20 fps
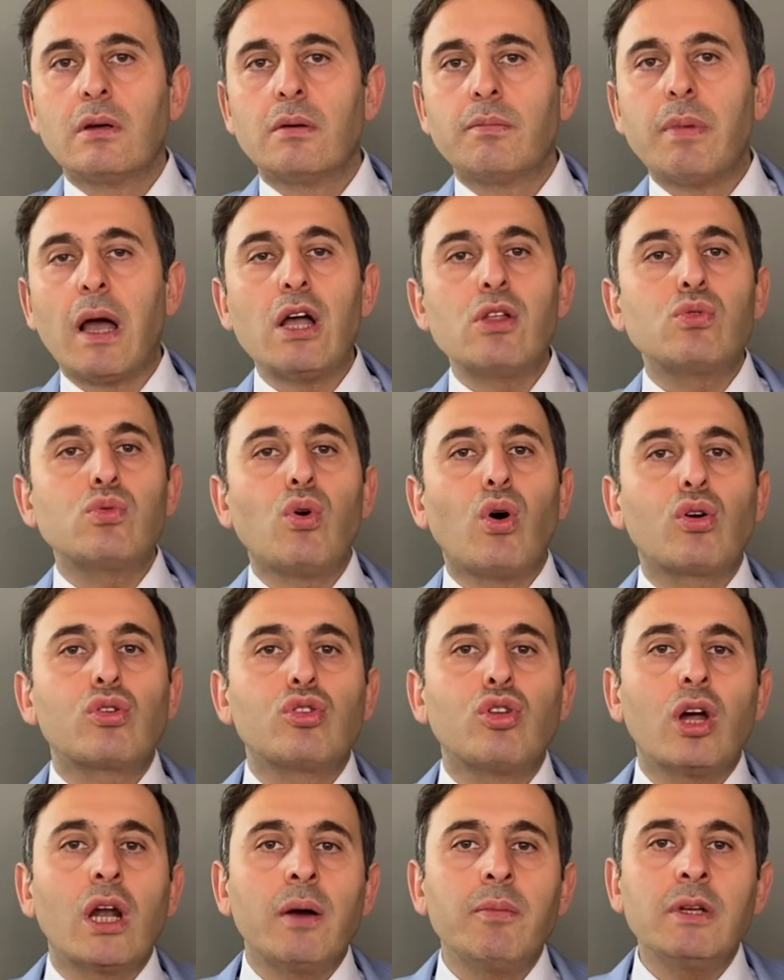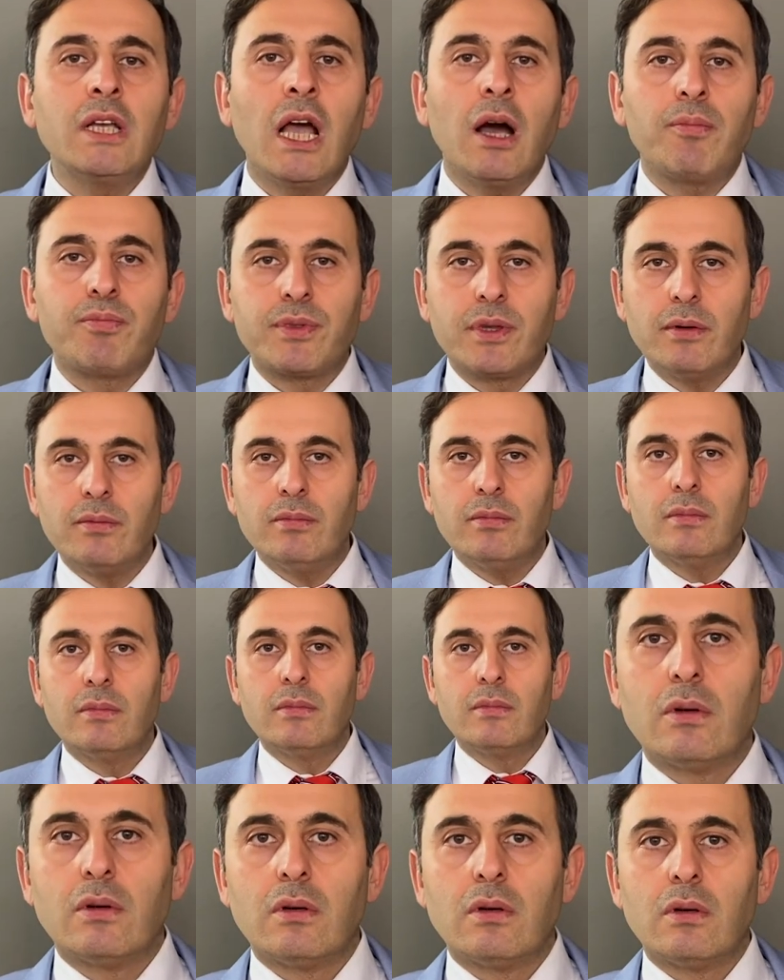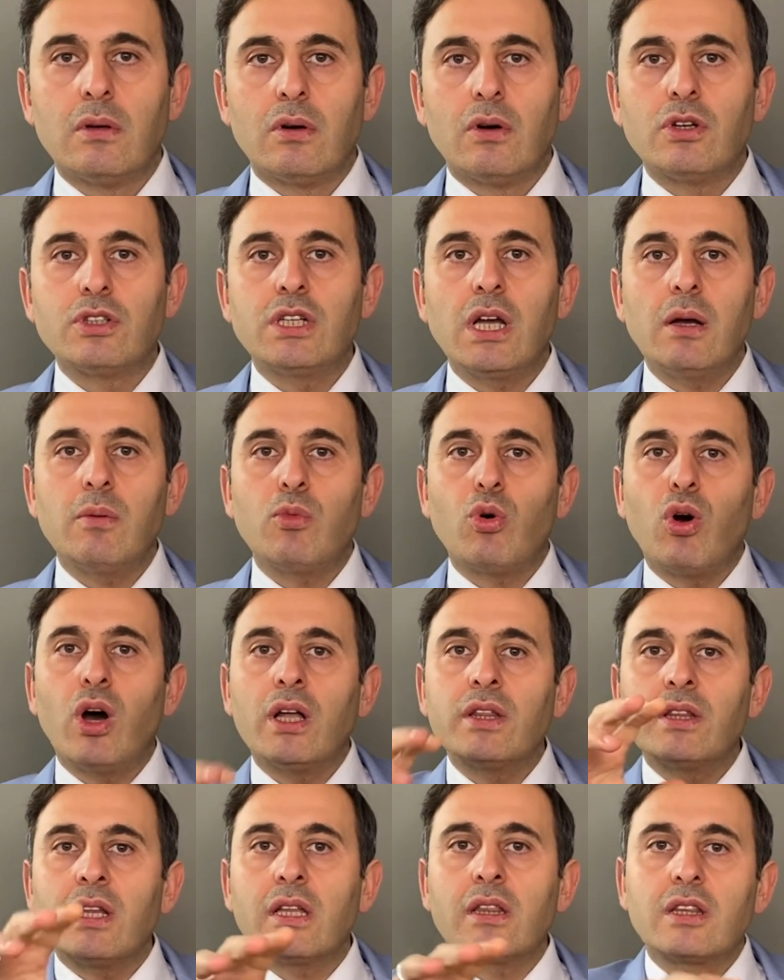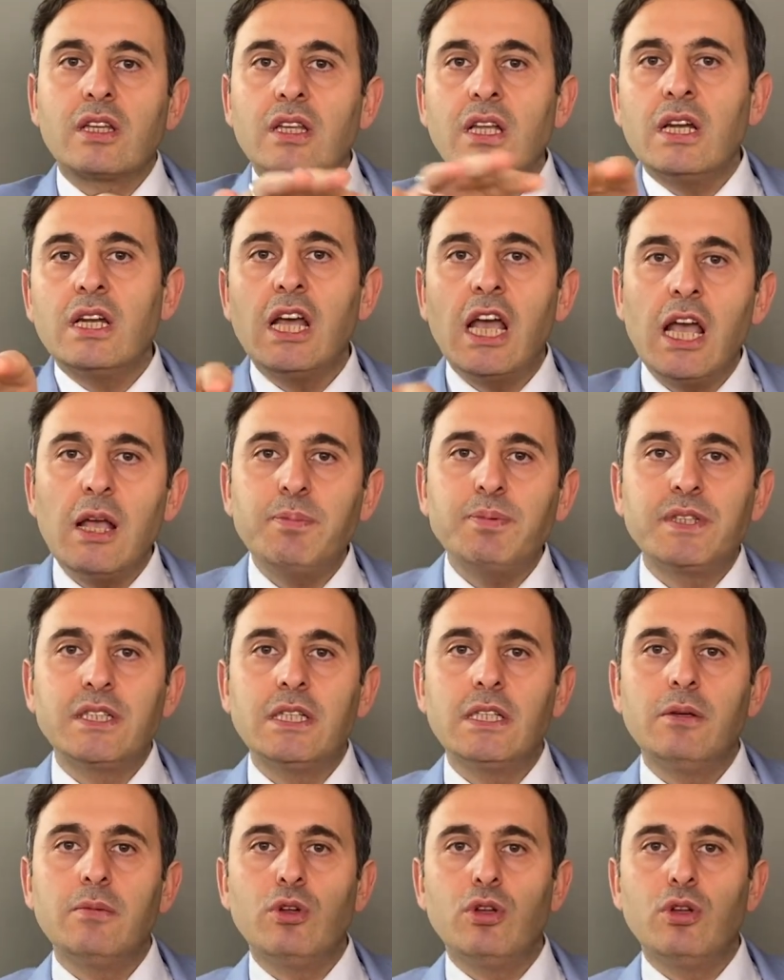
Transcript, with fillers: Ben doktoramı yaptım. Hocam o anlattıklarının hepsini